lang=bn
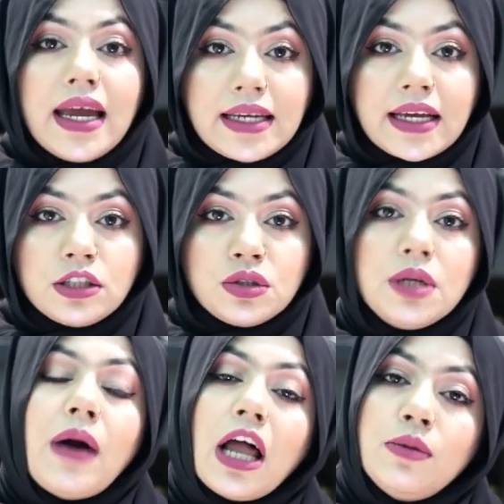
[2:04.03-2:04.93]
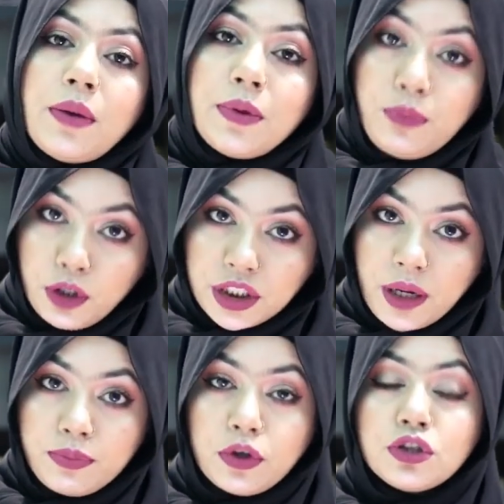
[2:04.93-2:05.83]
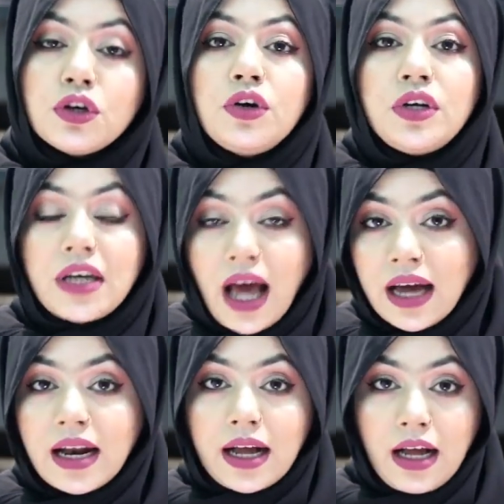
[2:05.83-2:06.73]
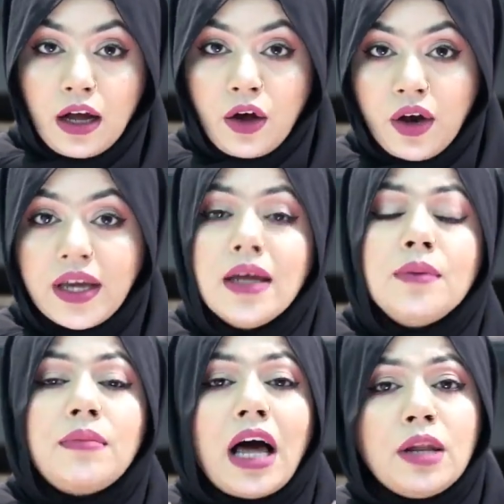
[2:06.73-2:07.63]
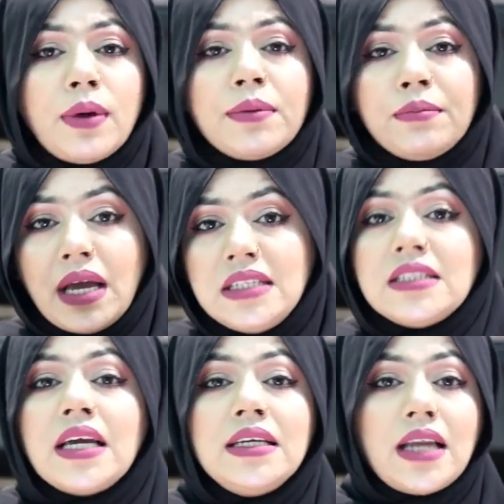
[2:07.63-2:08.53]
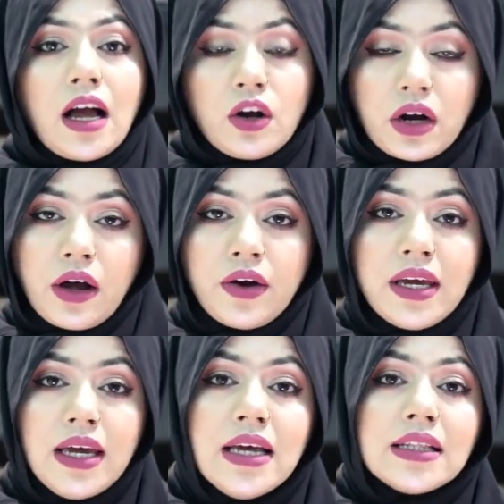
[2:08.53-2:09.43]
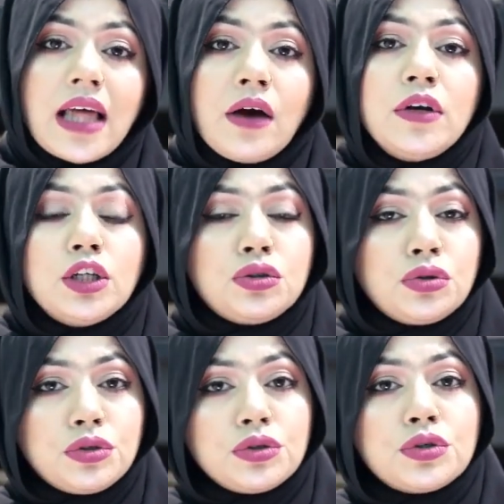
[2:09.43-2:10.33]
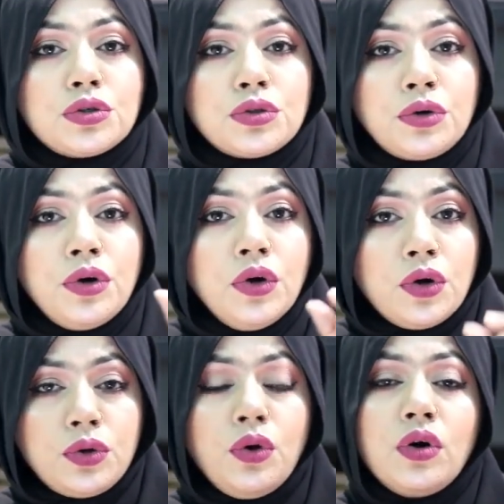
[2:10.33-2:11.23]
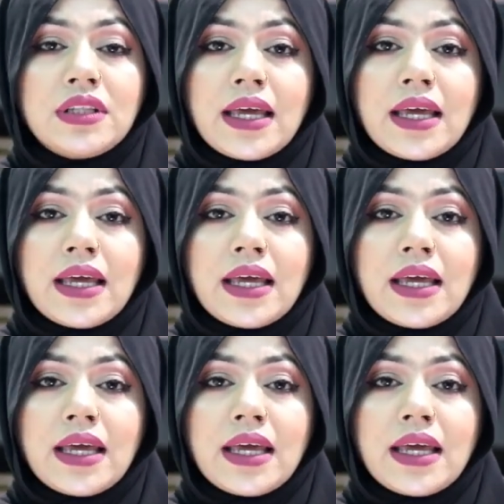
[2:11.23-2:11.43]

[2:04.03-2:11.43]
এটাকে যদি ভালোভাবে পরিষ্কার পরিচ্ছন্ন না রাখা হয় ভালোভাবে মেনটেন না করা হয় তাহলে ছোট ছোট রোগ